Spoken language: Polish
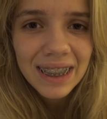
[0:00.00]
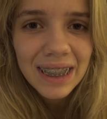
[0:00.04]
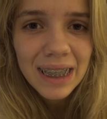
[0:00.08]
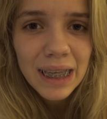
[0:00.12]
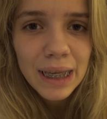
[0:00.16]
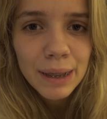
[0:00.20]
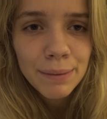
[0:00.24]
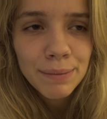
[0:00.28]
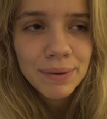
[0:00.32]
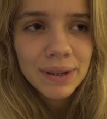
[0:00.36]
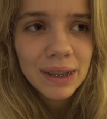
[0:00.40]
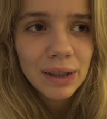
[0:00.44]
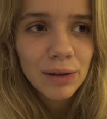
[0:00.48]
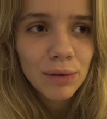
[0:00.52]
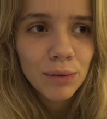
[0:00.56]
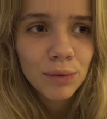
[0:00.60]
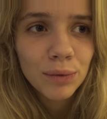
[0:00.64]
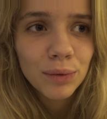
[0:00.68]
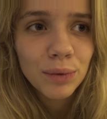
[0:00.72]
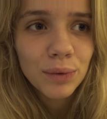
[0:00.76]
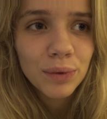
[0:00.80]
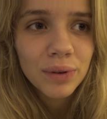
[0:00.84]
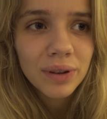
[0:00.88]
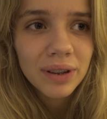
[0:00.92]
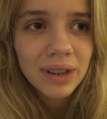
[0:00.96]
i mi zaczął
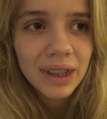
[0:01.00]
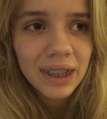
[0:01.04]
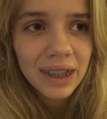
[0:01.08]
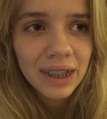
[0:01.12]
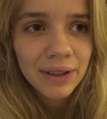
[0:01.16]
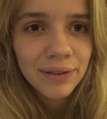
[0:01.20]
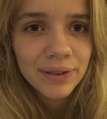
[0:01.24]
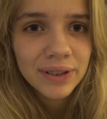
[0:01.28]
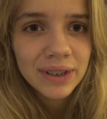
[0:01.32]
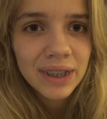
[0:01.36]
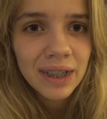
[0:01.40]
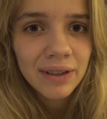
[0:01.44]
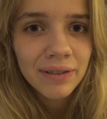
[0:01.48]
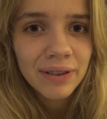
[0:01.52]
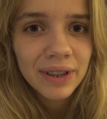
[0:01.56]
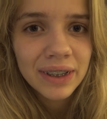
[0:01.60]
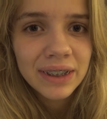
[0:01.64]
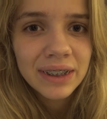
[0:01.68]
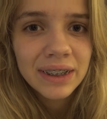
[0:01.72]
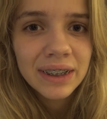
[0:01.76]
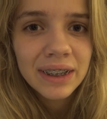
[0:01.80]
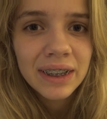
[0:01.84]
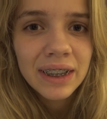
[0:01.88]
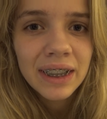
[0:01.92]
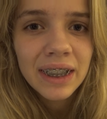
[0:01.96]
drut taki wystawać
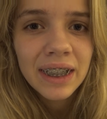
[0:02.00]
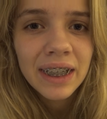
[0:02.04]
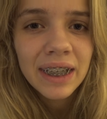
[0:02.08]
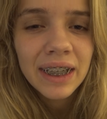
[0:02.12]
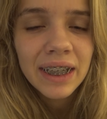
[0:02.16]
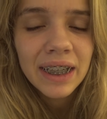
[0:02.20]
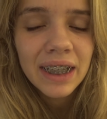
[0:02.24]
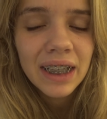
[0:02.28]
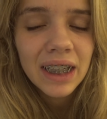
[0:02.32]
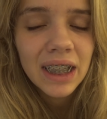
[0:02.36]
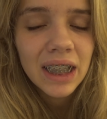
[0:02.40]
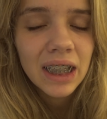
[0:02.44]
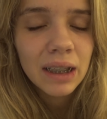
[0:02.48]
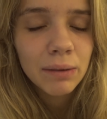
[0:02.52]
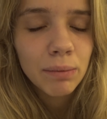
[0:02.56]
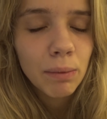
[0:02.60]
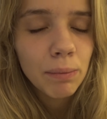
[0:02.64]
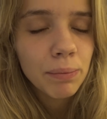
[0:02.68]
i